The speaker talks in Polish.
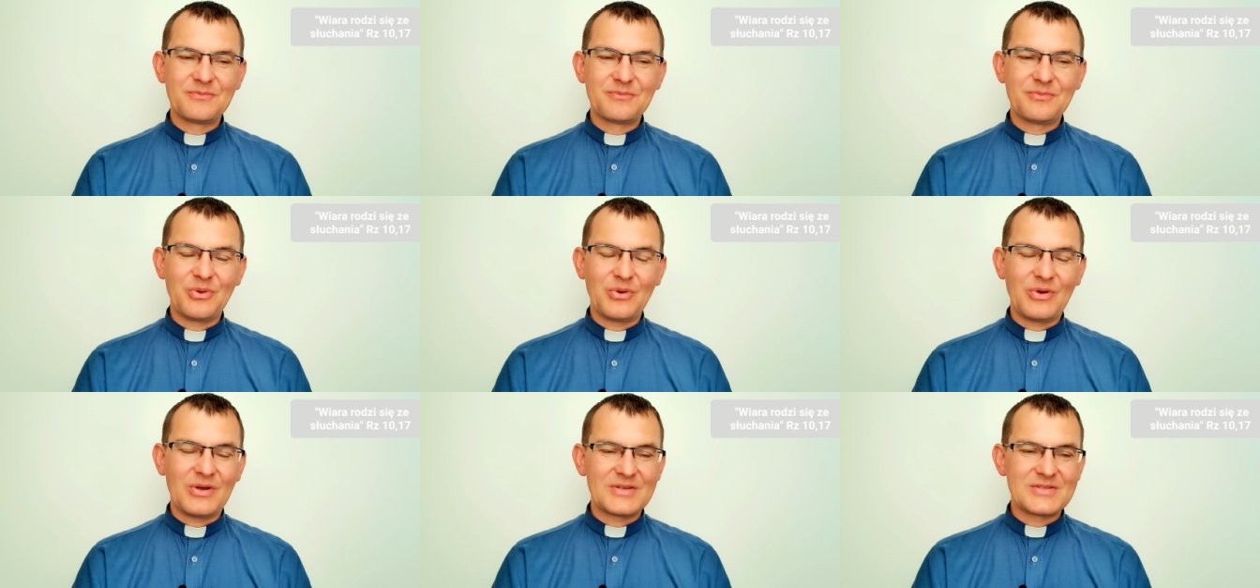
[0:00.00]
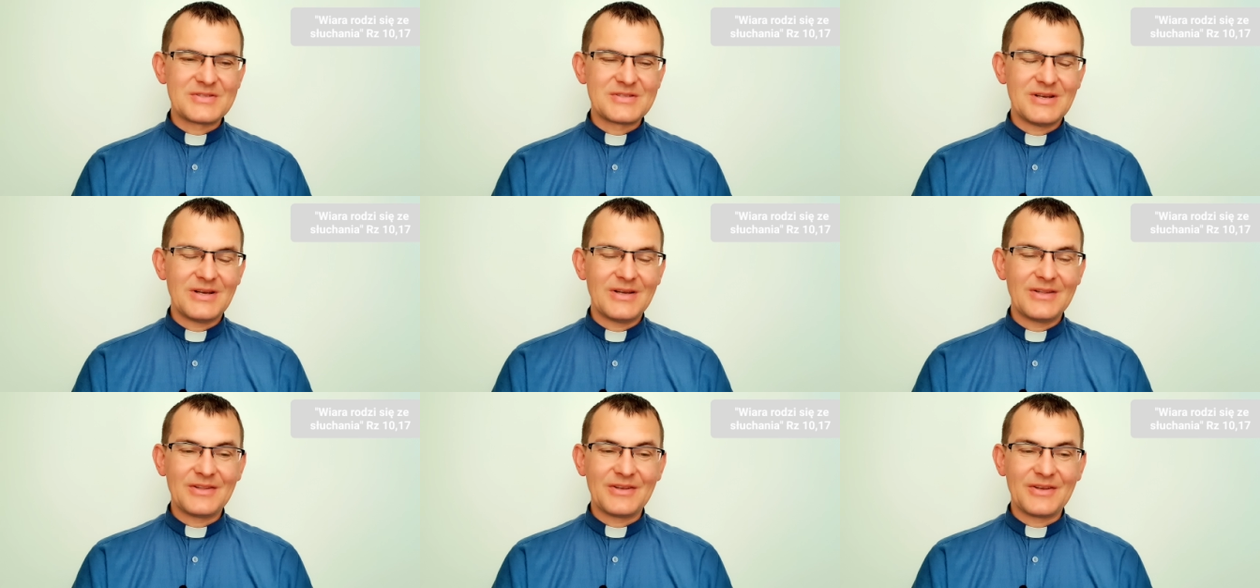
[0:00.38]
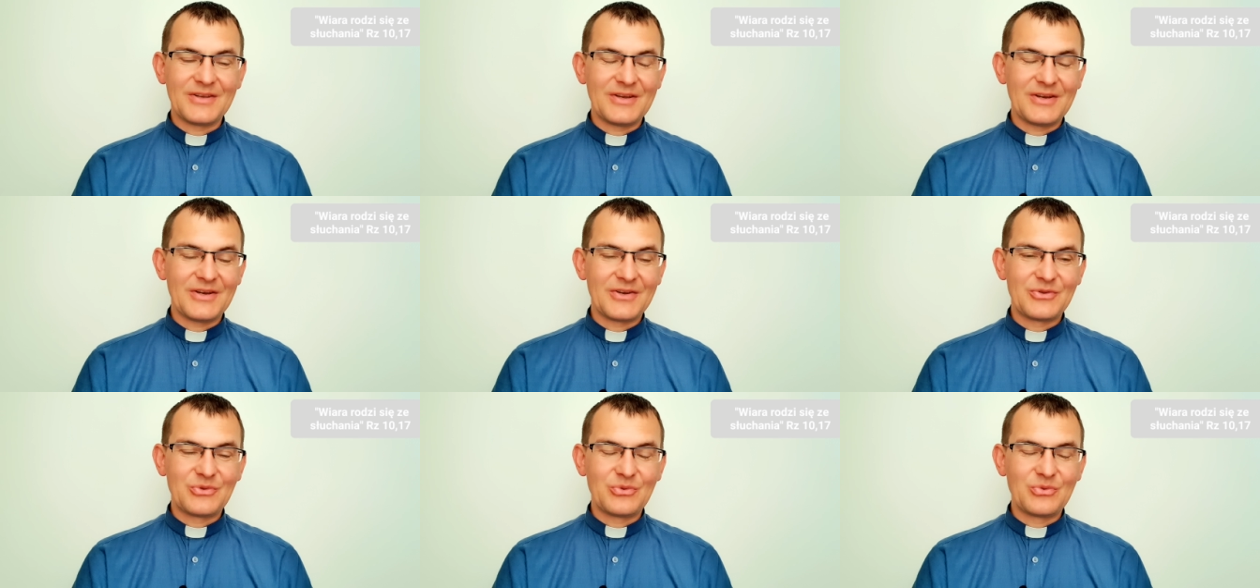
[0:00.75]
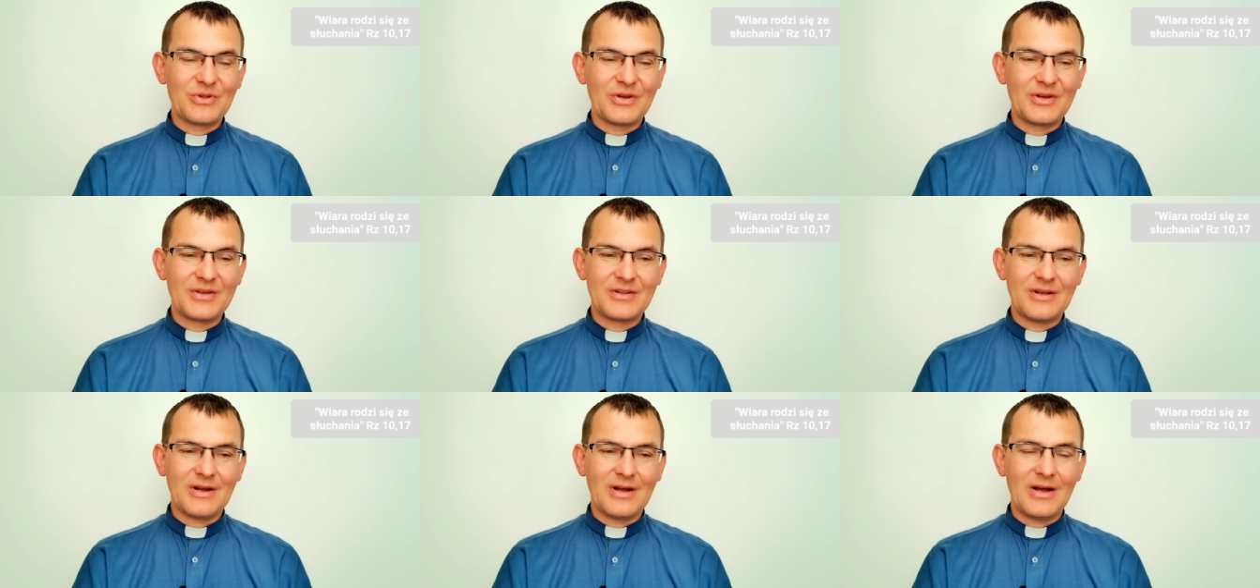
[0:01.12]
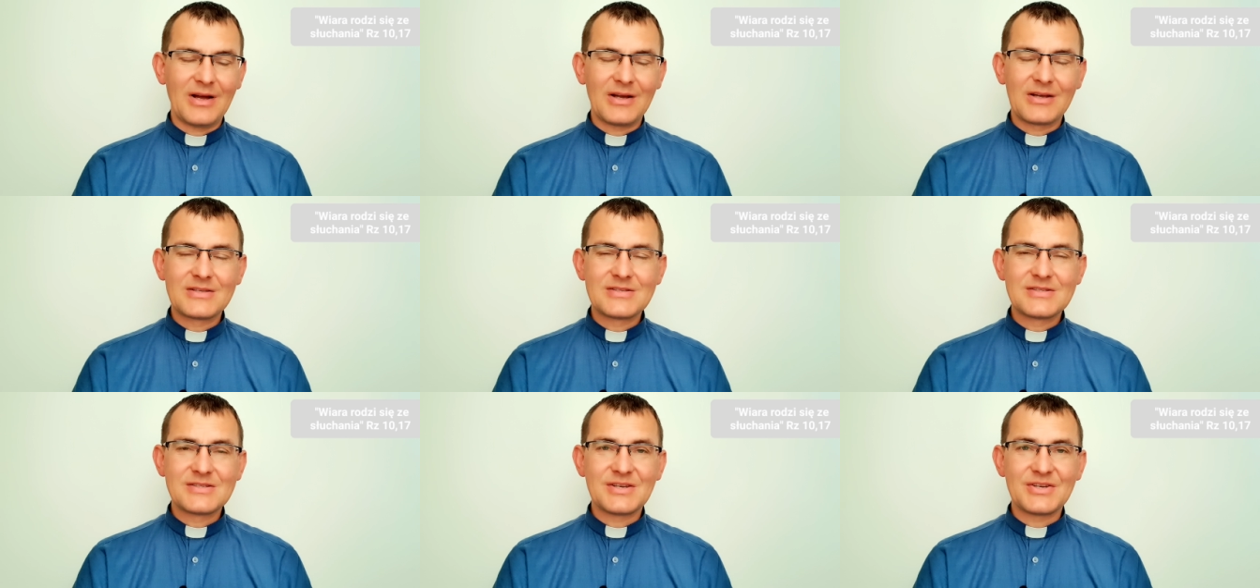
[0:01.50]
pokazana, jak tutaj ta
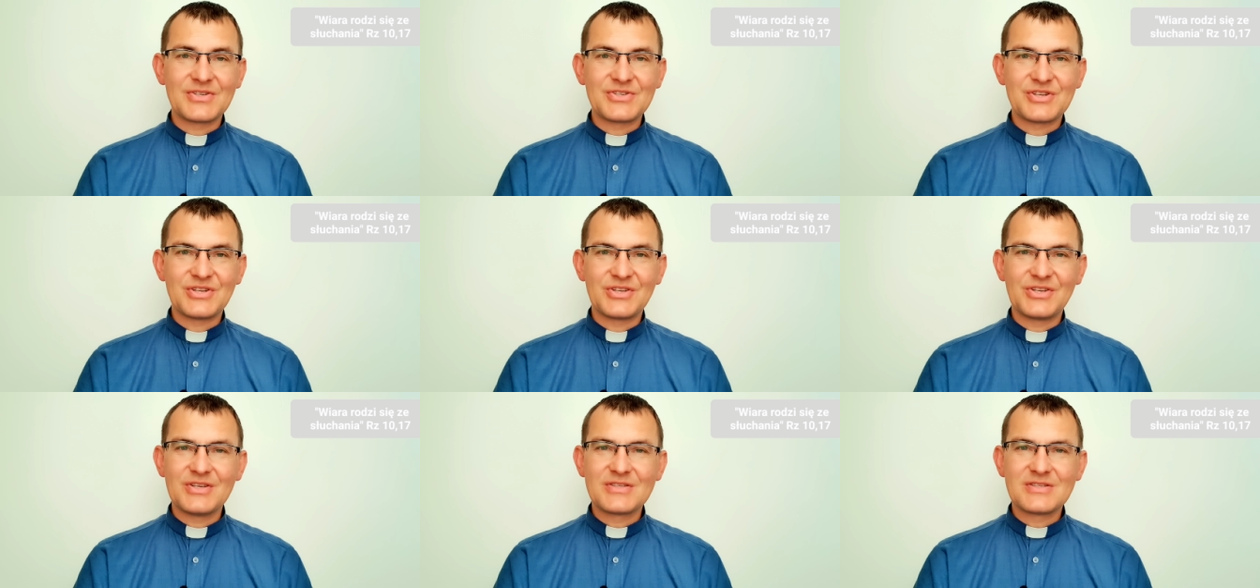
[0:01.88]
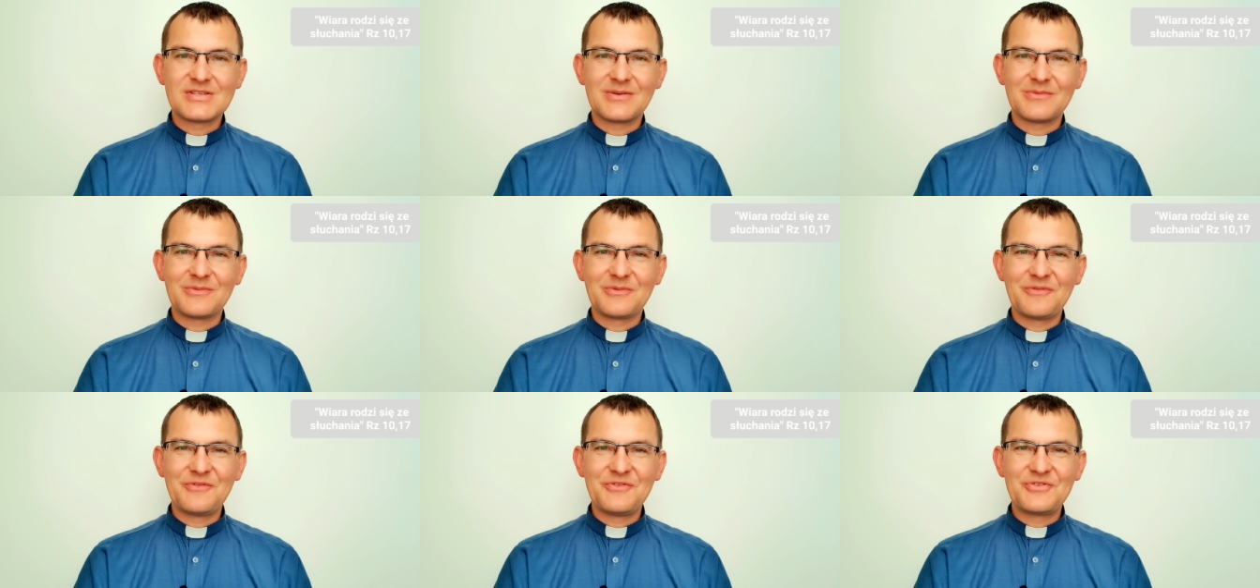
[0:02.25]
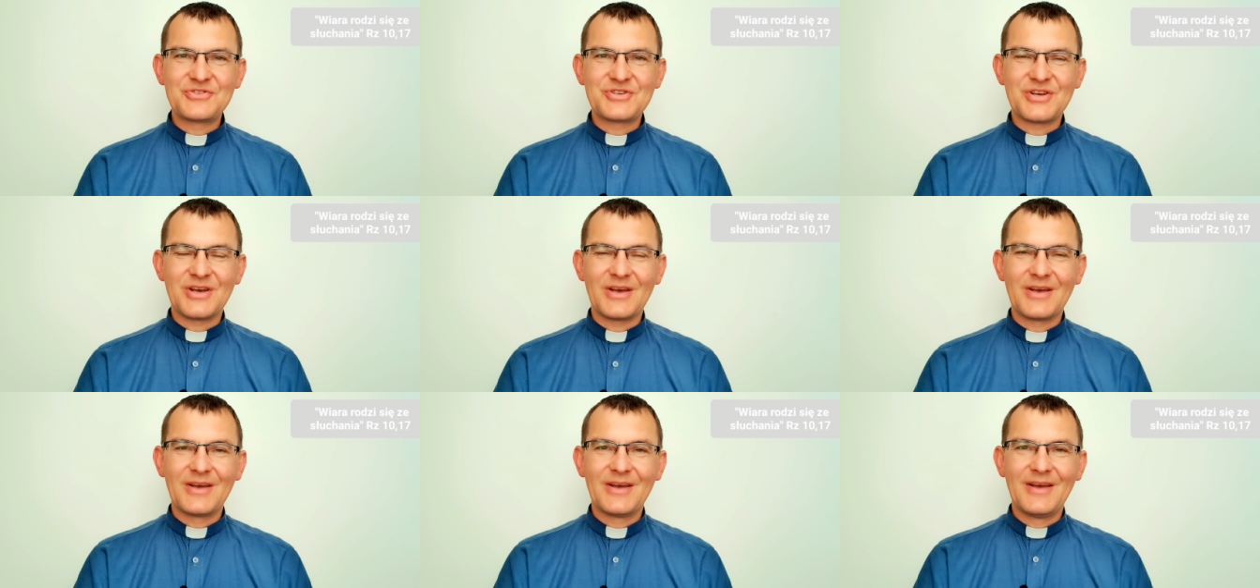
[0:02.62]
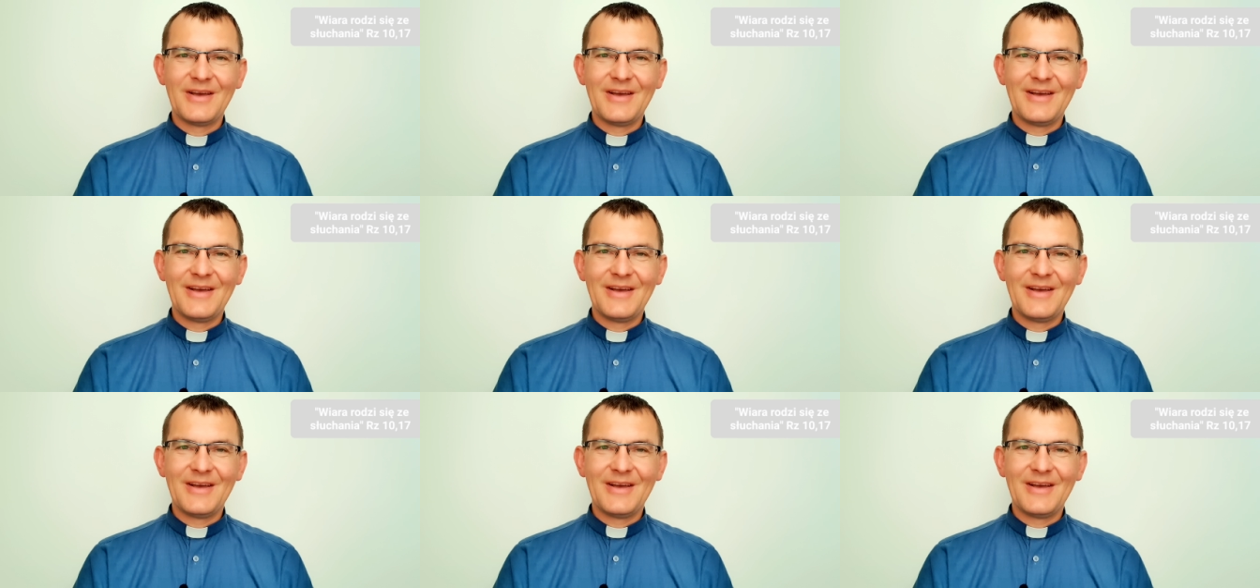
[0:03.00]
akcja się niesamowicie